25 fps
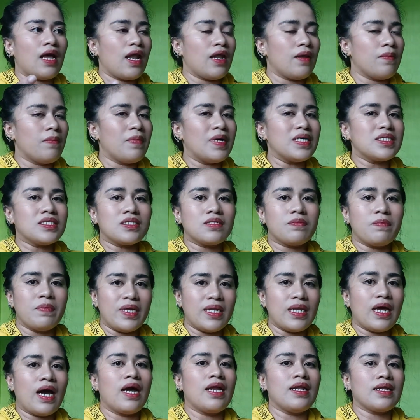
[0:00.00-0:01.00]
la, mas
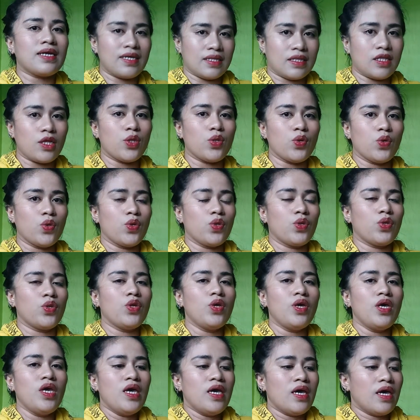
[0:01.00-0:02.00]
minahal kita doon.
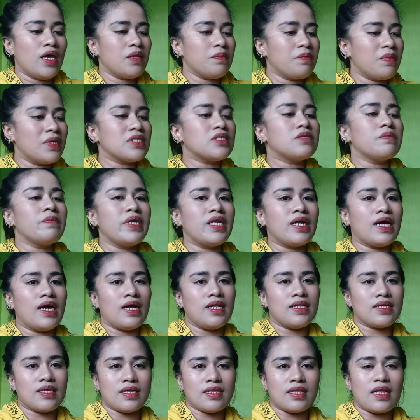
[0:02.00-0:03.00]
And mas
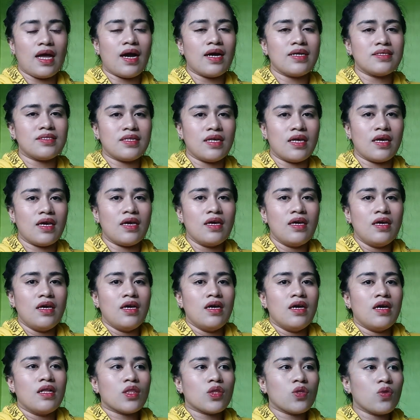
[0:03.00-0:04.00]
minahal kita kasi
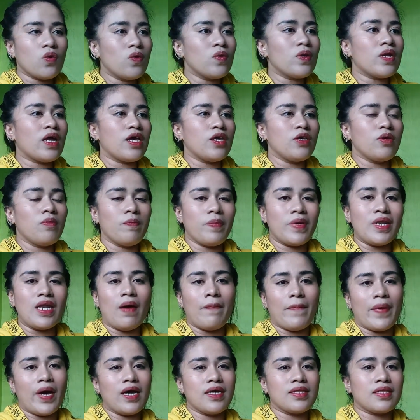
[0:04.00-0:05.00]
tunay yung
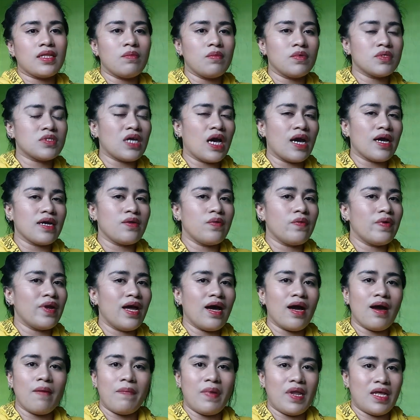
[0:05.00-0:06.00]
pinapakita mo sa akin,
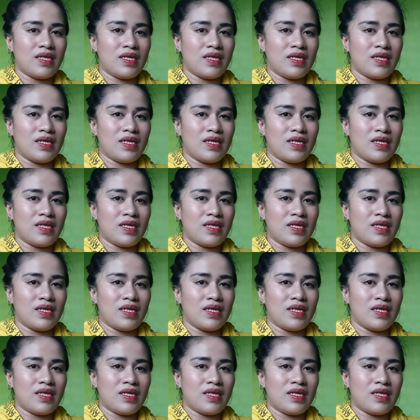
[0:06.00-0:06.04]
walang